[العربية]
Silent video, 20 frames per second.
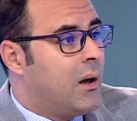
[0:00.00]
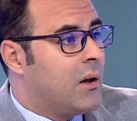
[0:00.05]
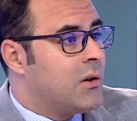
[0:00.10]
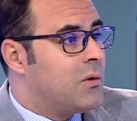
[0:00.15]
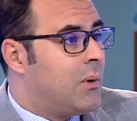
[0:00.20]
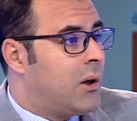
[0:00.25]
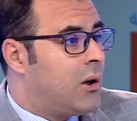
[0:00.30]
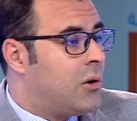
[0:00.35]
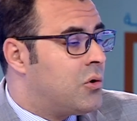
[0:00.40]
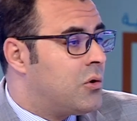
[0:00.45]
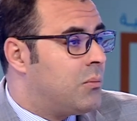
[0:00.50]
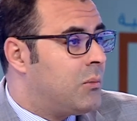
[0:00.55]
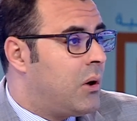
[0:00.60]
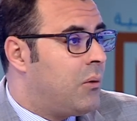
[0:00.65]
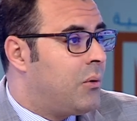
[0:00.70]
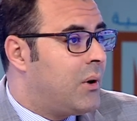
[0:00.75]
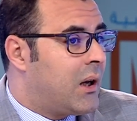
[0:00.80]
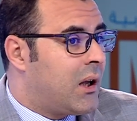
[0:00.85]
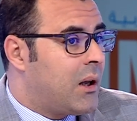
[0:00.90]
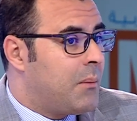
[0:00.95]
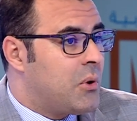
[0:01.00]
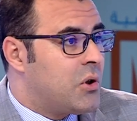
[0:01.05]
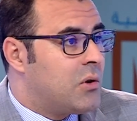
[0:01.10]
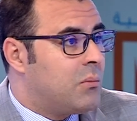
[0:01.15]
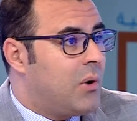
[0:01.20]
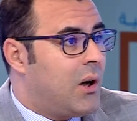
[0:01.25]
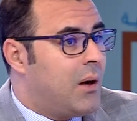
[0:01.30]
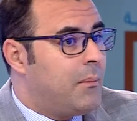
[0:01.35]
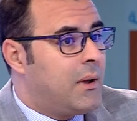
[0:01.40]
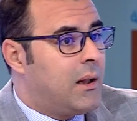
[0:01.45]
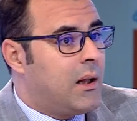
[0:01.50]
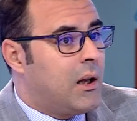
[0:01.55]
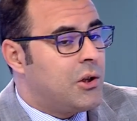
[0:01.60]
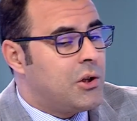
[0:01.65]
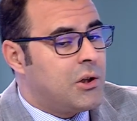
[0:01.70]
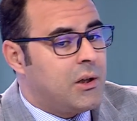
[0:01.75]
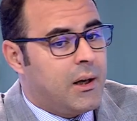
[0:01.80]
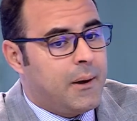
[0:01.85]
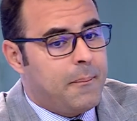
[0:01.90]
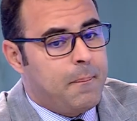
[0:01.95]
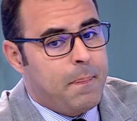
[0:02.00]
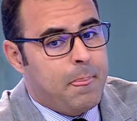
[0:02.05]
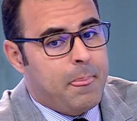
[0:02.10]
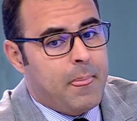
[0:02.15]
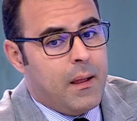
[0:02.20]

اسواق الجمله هناك مجموعه من الاشياء